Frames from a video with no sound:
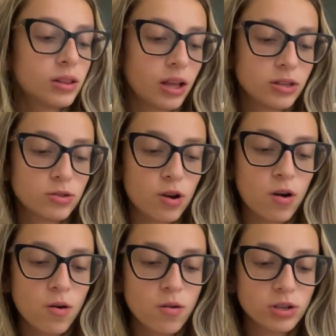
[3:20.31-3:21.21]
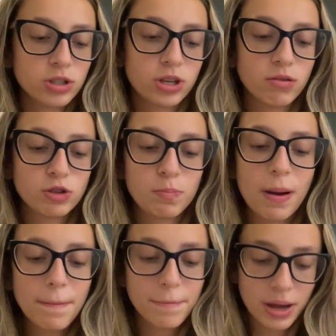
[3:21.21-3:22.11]
tem só cheio de
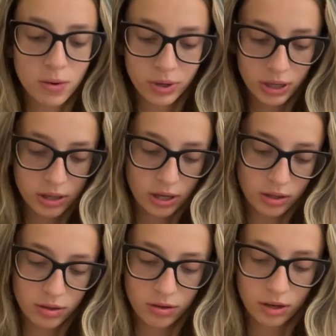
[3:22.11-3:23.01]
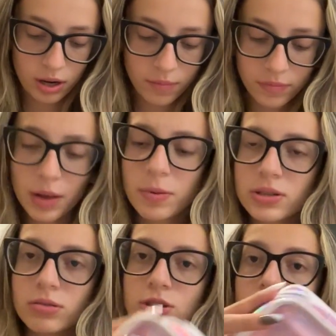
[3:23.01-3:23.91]
papel aqui dentro, né? Depois
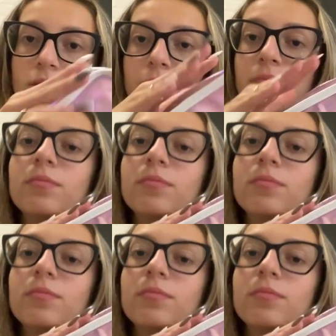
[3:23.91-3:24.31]
eu tiro.